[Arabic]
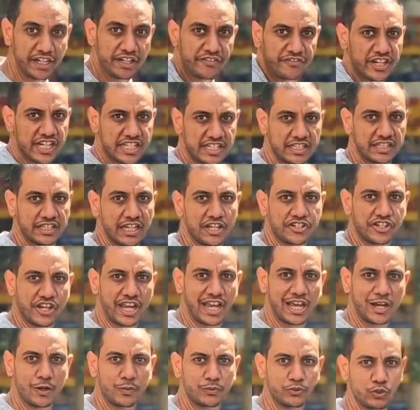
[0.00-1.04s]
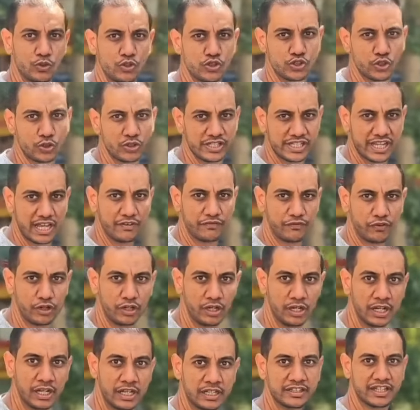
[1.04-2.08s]
ان في ناس كتيره شغاله وبتقول الشغل زي
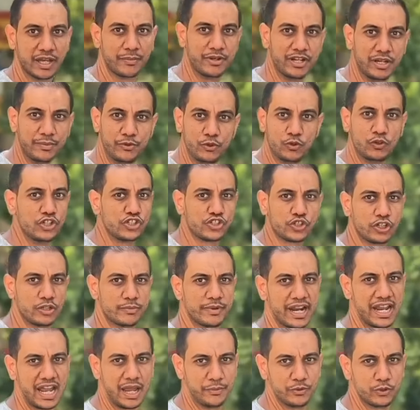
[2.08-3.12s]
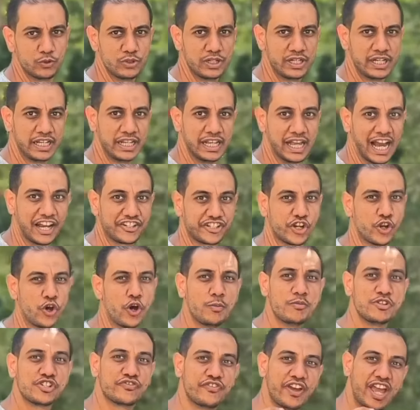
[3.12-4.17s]
الفل طب اللي بيقول الشغل مريح بيقول ليه عشان
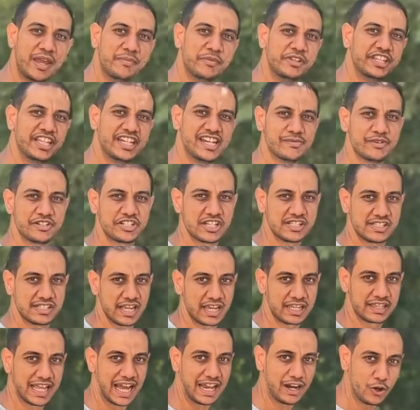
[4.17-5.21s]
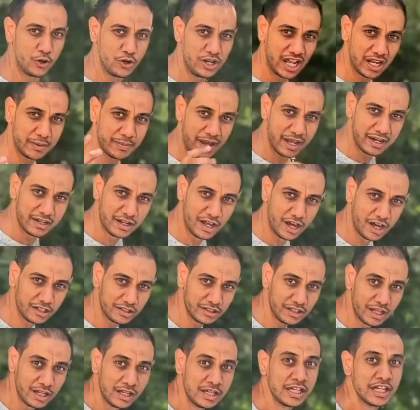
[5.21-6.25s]
هو مش فاهم الدنيا ماشيه ازاي تعال اقول لك بقى
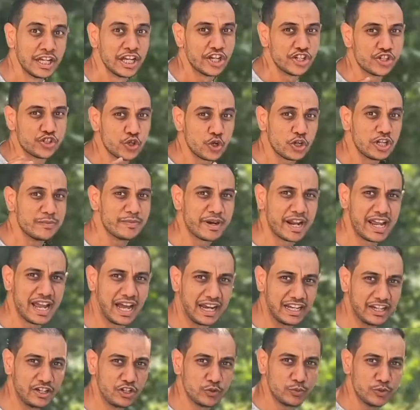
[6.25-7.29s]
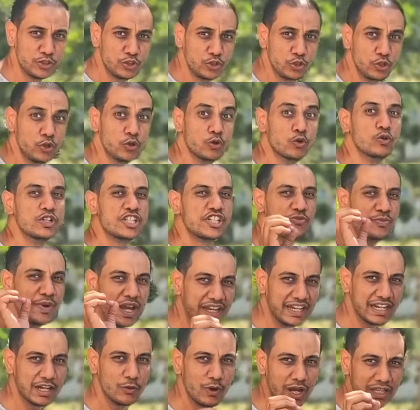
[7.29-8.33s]
النهارده الشغل مريح ليه اليومين دول
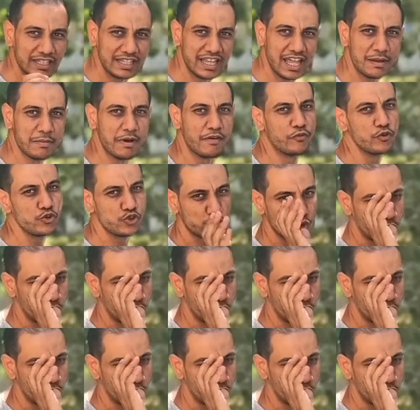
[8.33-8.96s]
واشمعنى الوقت ده مفيش